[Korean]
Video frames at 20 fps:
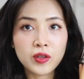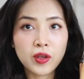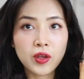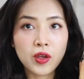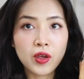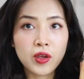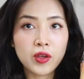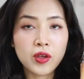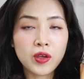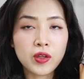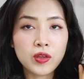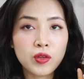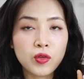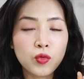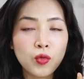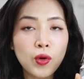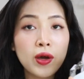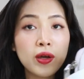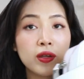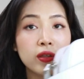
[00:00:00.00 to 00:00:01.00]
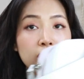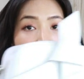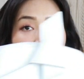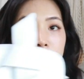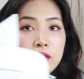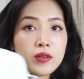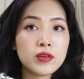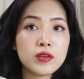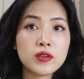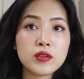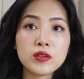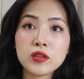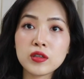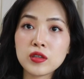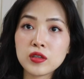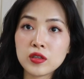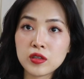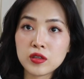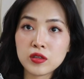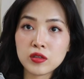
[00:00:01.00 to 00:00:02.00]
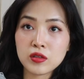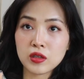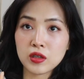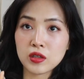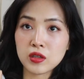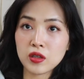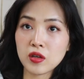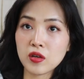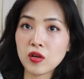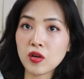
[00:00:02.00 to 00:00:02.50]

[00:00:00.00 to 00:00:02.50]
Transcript: 이렇게 얘는 화이트 화이트